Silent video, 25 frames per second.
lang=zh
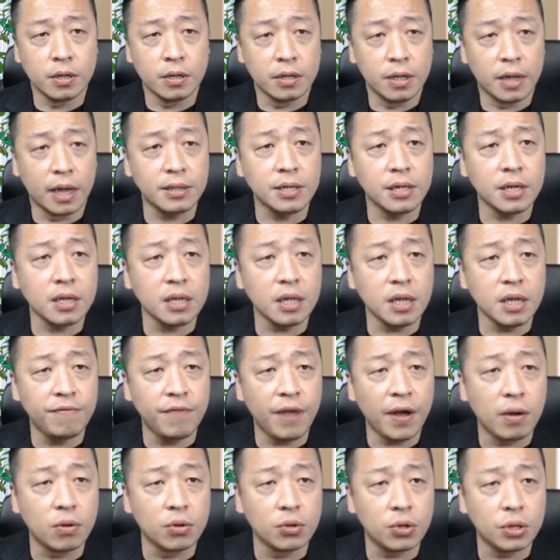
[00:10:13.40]
来这个地
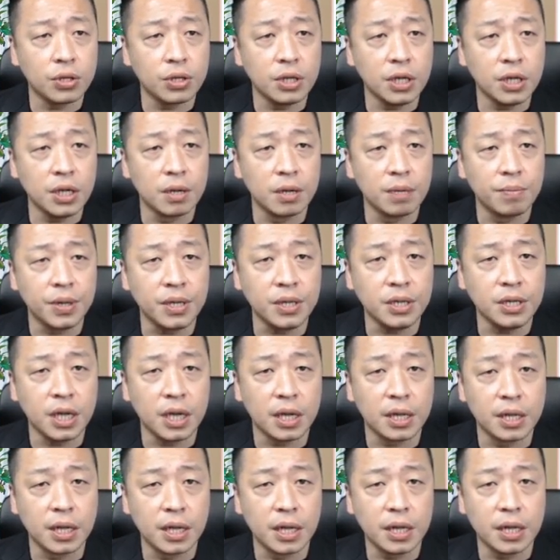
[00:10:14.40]
方我觉得是一个明
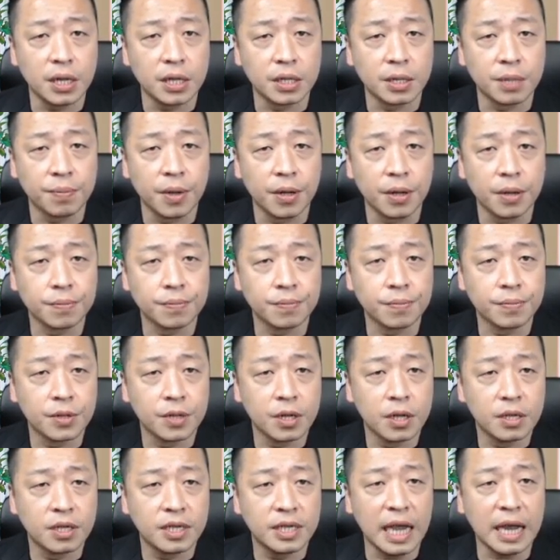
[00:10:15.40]
显的一个什么
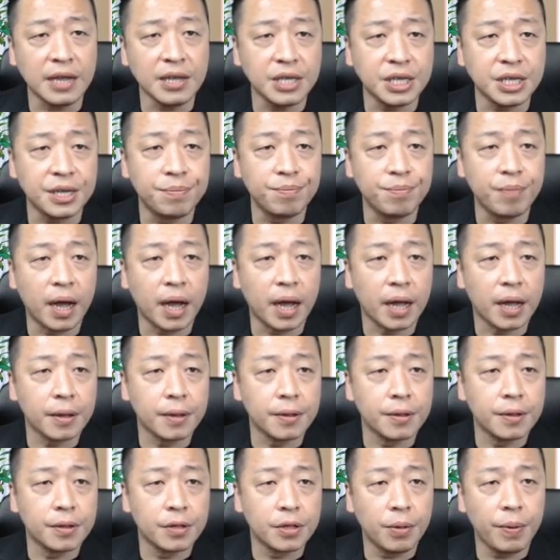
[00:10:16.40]
箱型嘛，
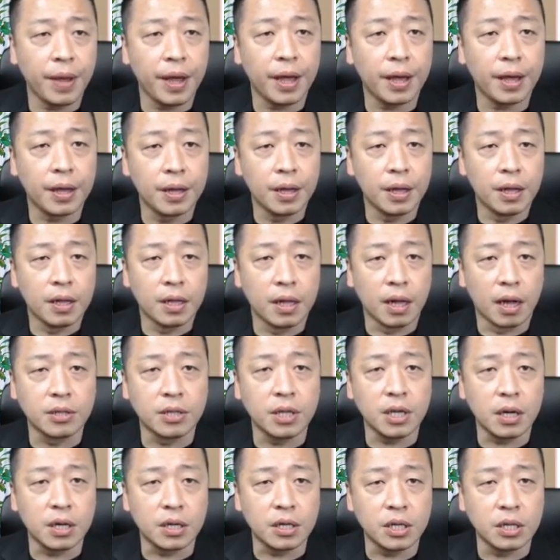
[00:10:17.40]
对不对？然后
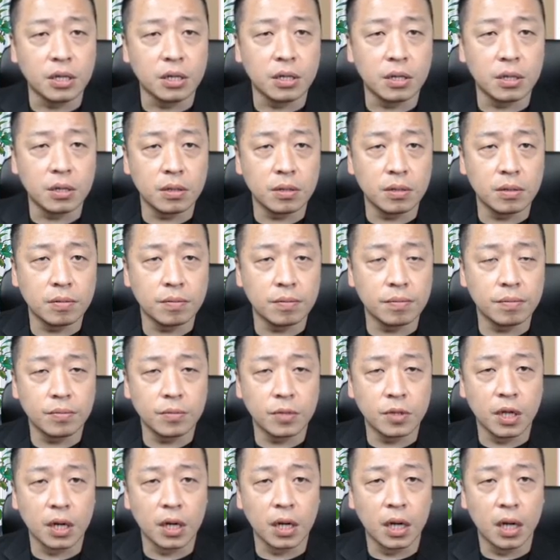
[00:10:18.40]
这里是
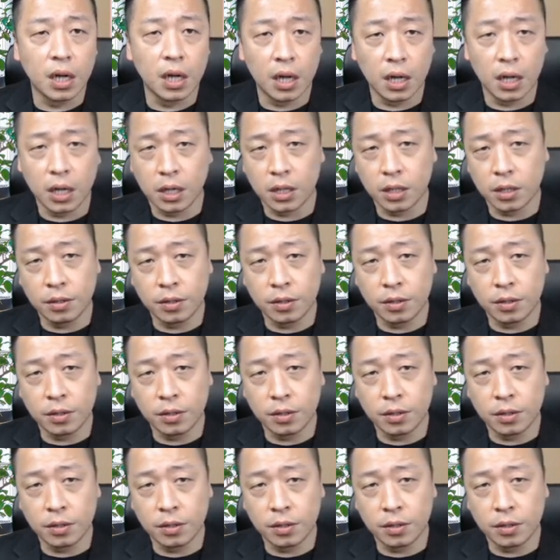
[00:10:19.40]
那个